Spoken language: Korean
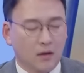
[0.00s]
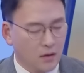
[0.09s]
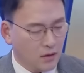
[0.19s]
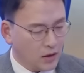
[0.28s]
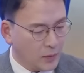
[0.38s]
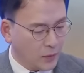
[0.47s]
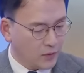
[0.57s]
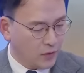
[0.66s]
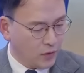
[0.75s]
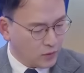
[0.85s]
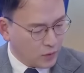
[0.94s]
어, 이
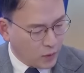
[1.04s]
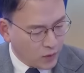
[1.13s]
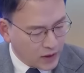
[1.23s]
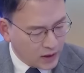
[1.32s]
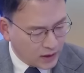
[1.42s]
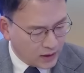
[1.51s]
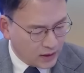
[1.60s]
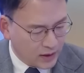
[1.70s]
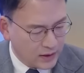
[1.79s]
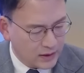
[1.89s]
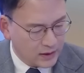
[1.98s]
리포트도 또 보고
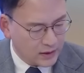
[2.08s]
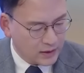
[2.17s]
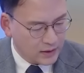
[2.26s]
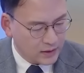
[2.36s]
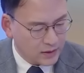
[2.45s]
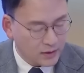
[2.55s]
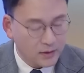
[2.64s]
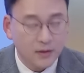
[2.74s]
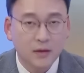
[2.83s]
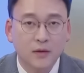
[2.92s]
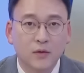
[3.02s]
나니까 어,
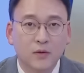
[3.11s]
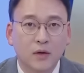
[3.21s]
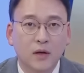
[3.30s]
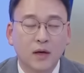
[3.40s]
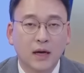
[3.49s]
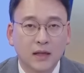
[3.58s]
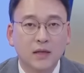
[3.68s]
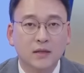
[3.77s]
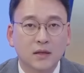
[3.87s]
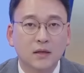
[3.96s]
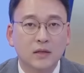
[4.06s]

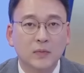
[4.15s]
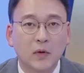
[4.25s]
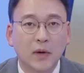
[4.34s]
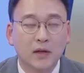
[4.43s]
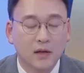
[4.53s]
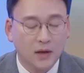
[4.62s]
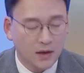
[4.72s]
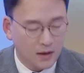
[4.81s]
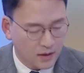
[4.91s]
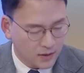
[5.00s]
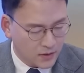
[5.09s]
하나씩 짚어봐야 될
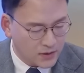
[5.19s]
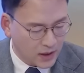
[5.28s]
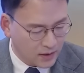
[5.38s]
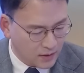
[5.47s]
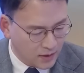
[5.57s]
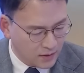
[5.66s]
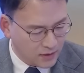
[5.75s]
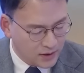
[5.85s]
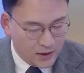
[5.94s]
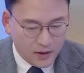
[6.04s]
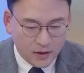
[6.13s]
게 적지 않은데요.
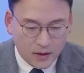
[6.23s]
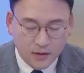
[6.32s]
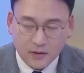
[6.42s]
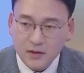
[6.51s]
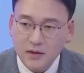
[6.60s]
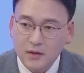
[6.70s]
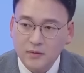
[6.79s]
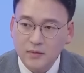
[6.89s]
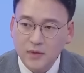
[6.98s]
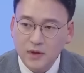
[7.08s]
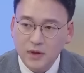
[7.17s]
일단
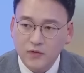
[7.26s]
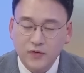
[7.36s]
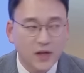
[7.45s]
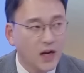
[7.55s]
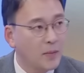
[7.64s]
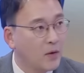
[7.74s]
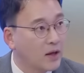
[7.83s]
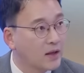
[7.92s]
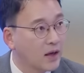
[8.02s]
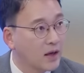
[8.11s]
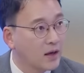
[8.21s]
지금 어, 이두 사람의
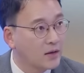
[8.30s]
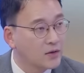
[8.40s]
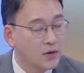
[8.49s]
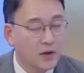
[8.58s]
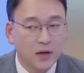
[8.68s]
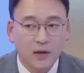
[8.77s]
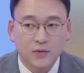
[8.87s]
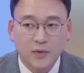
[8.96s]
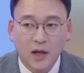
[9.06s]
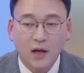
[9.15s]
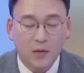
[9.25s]
관계를 저희가
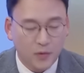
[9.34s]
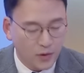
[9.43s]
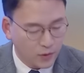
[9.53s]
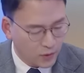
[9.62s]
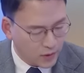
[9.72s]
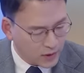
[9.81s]
좀 따라가 보려고